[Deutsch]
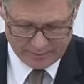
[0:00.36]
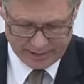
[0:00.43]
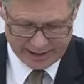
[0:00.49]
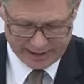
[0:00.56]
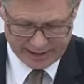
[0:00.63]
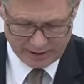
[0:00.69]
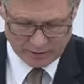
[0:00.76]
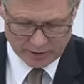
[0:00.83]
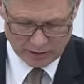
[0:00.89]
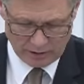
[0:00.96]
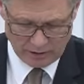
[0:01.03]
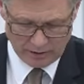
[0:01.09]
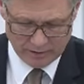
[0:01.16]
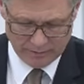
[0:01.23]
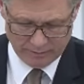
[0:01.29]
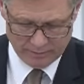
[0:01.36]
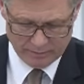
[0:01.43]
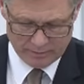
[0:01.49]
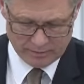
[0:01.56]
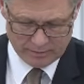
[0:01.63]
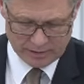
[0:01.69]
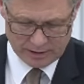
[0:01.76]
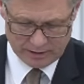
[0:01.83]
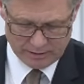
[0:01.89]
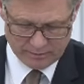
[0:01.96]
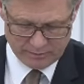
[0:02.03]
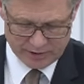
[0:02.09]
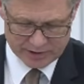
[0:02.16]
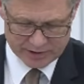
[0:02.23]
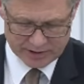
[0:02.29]
May I now call
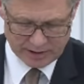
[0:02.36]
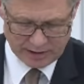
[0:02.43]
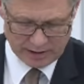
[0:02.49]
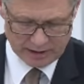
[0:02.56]
Mr.